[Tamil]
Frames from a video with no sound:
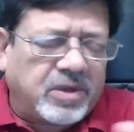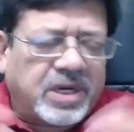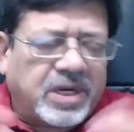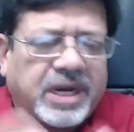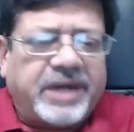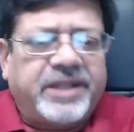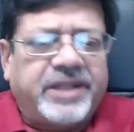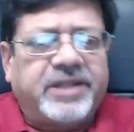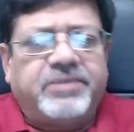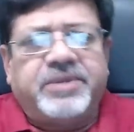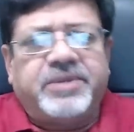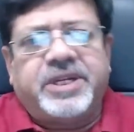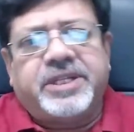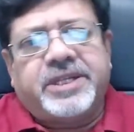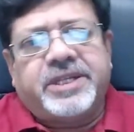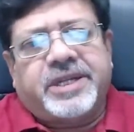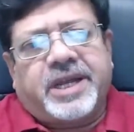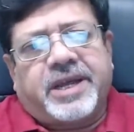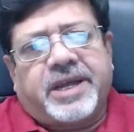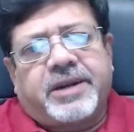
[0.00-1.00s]
ஒரு கடிதம்
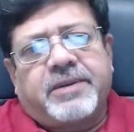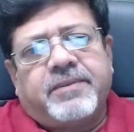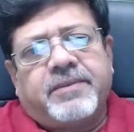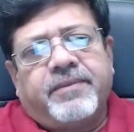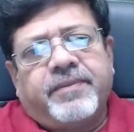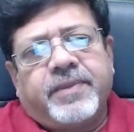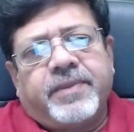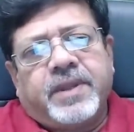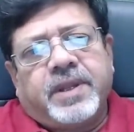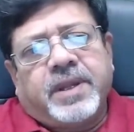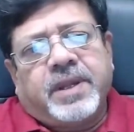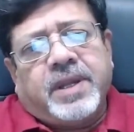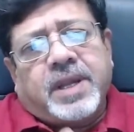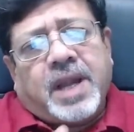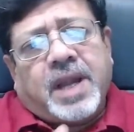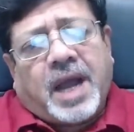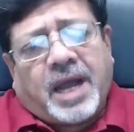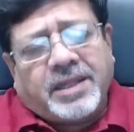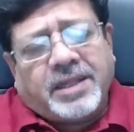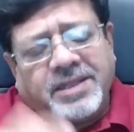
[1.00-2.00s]
எழுதினார்
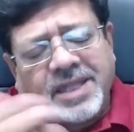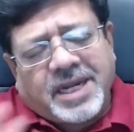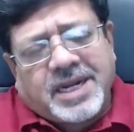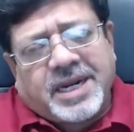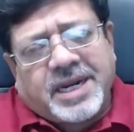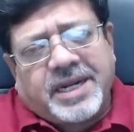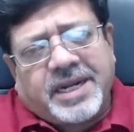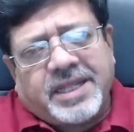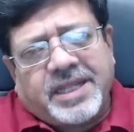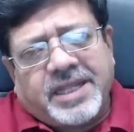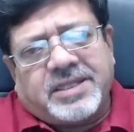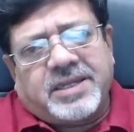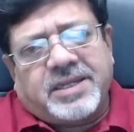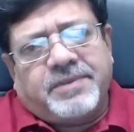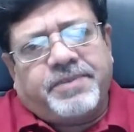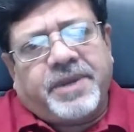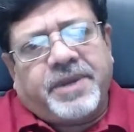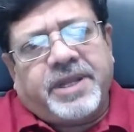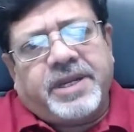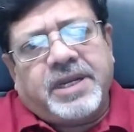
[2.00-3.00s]
அந்த
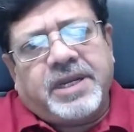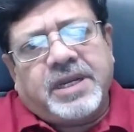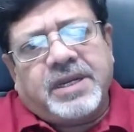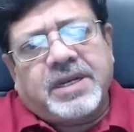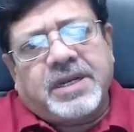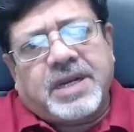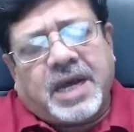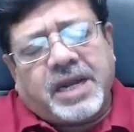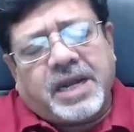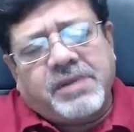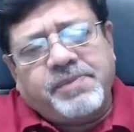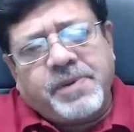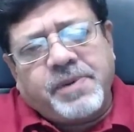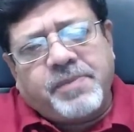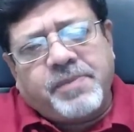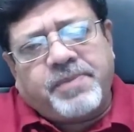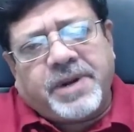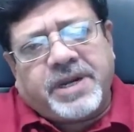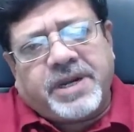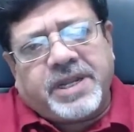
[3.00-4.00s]
கடிதத்தின் பேரில்
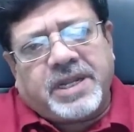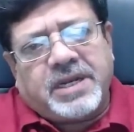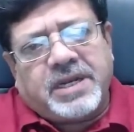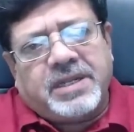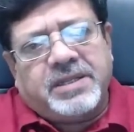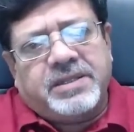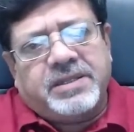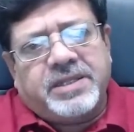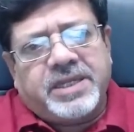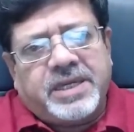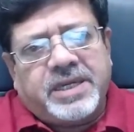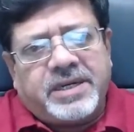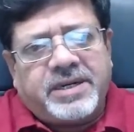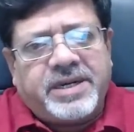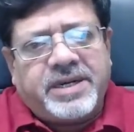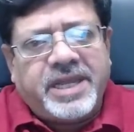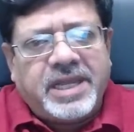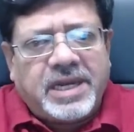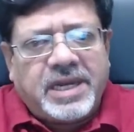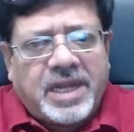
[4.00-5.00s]
கருப்பு பட்டியலிருந்து
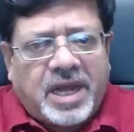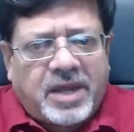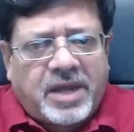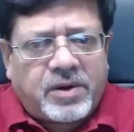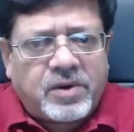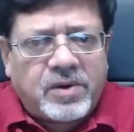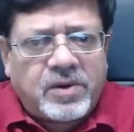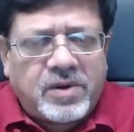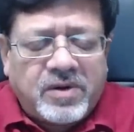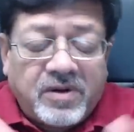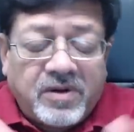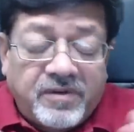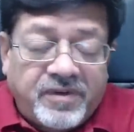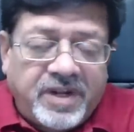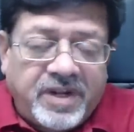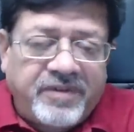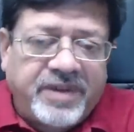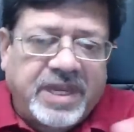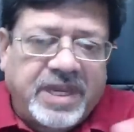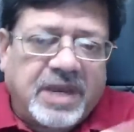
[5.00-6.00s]
டி லா ரூ
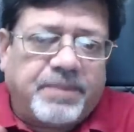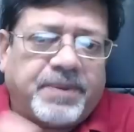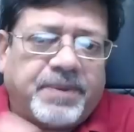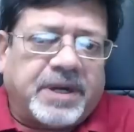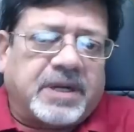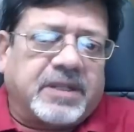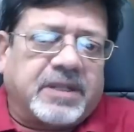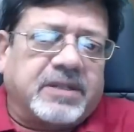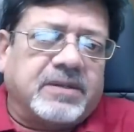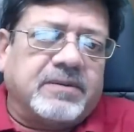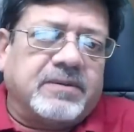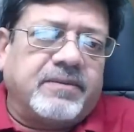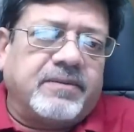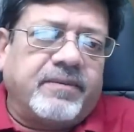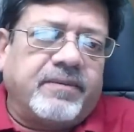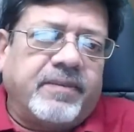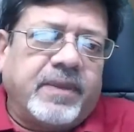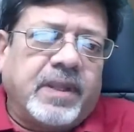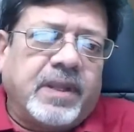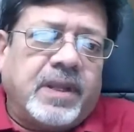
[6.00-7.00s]
விடுவிக்கப்பட்டது
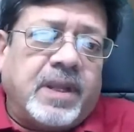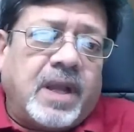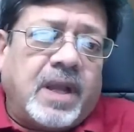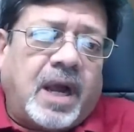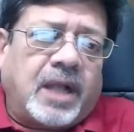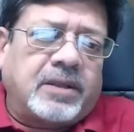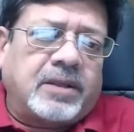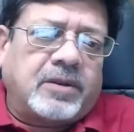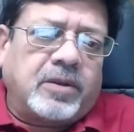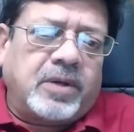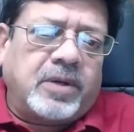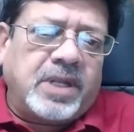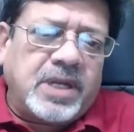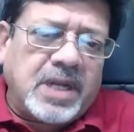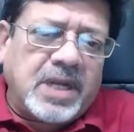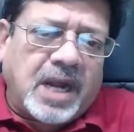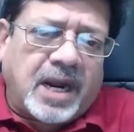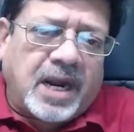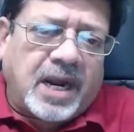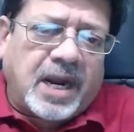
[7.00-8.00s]

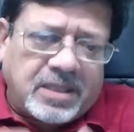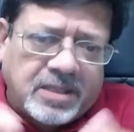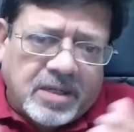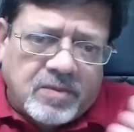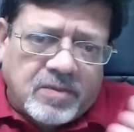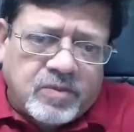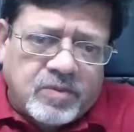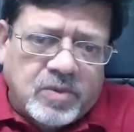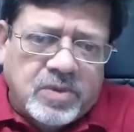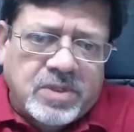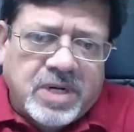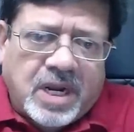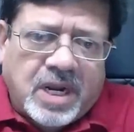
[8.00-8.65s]
அத்துடன் அடுத்த மூன்று